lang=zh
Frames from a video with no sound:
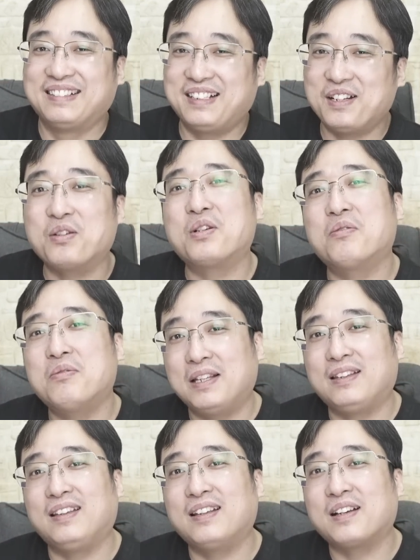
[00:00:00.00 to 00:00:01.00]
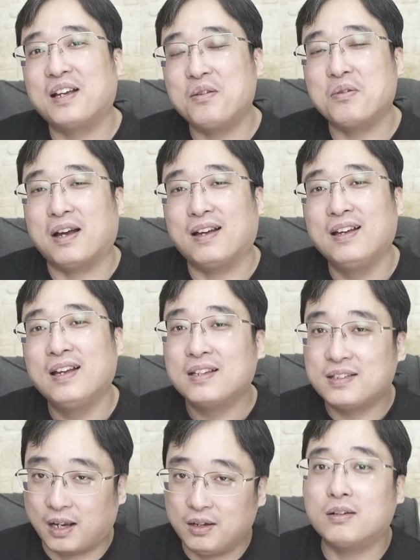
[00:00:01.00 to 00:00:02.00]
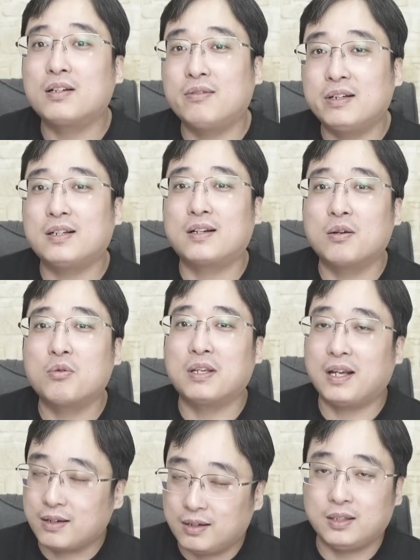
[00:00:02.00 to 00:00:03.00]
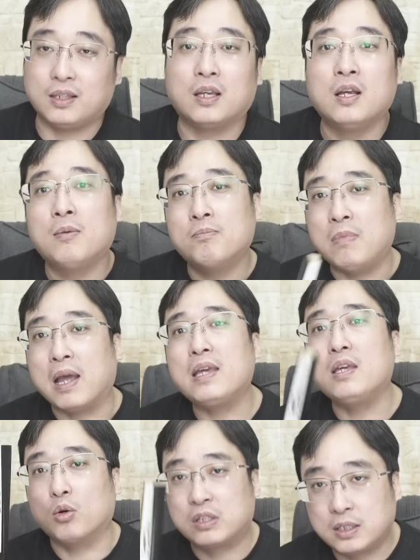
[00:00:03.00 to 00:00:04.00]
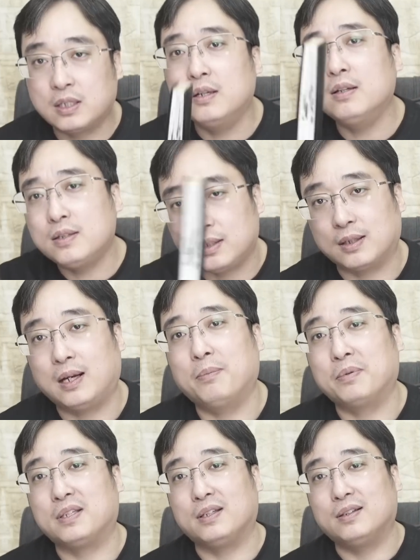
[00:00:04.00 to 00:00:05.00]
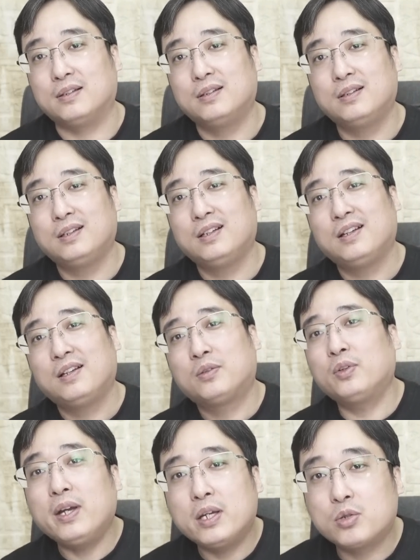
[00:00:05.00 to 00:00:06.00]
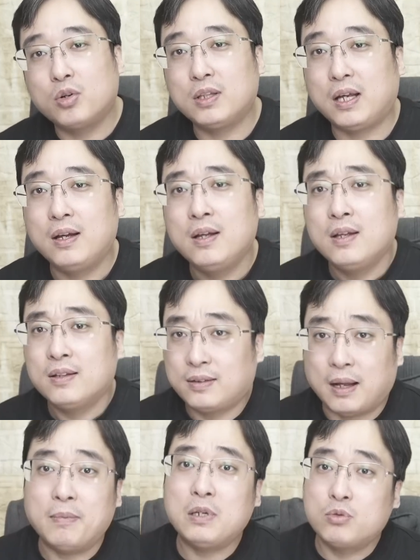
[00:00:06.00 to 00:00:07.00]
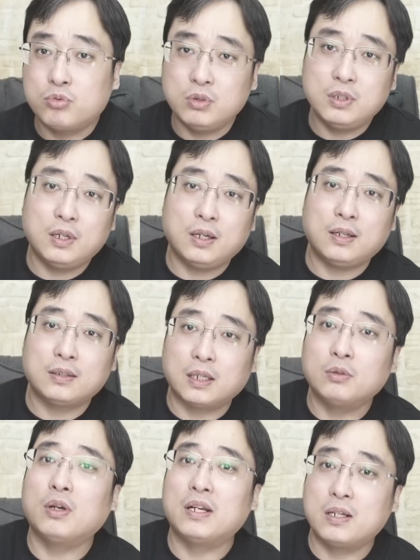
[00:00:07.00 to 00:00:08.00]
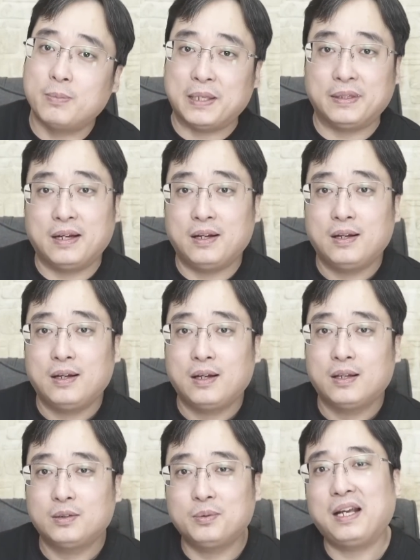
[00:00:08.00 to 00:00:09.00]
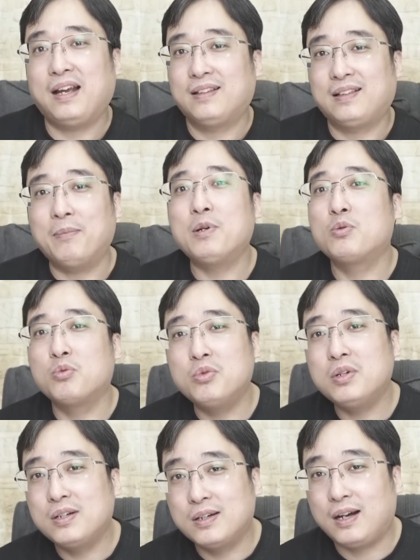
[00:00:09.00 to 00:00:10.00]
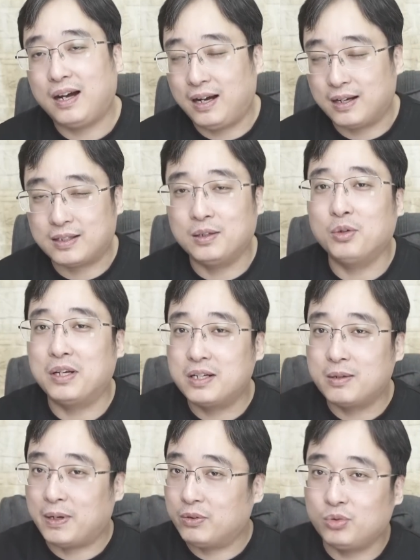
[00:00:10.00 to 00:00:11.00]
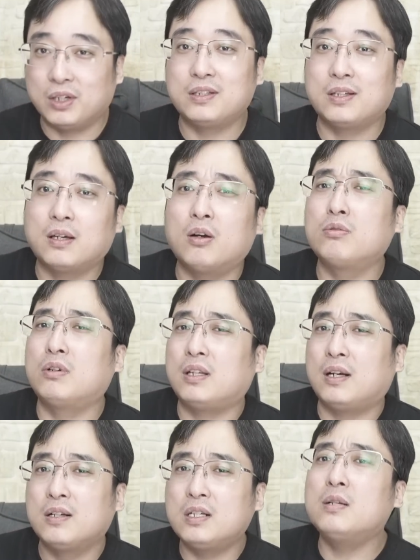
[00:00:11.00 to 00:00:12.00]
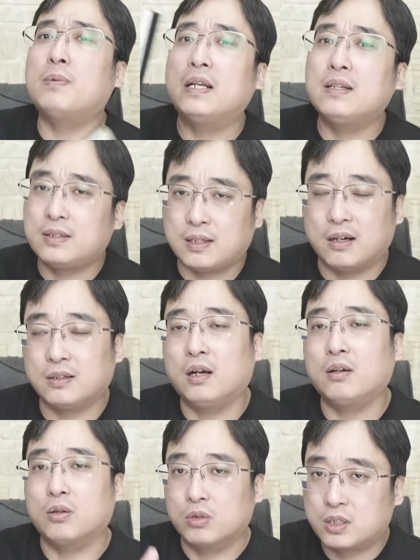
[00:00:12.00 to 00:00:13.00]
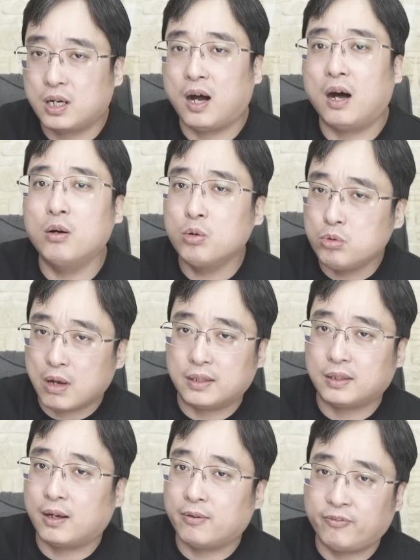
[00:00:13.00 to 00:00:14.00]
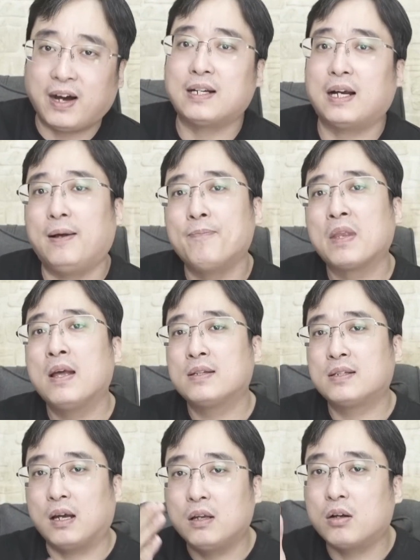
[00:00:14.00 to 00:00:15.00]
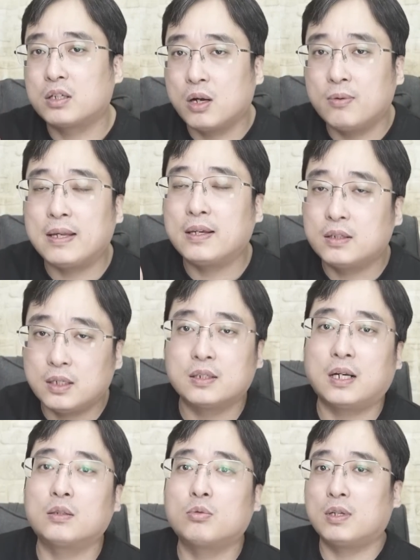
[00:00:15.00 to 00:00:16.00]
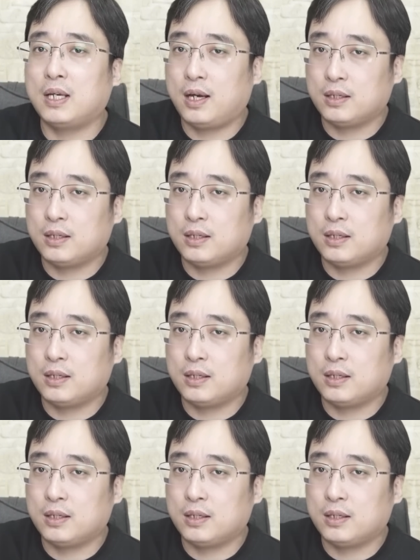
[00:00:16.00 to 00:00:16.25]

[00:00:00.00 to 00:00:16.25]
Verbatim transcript: 这就是问题的根源。想要成为正常国家可以，没有经济它不行。所以说呢，咱们如何针对日本呢？对不对？咱们如何啊针对日本做一些操作呢？日本想要有长远的发展，想要成为一个正常的国家，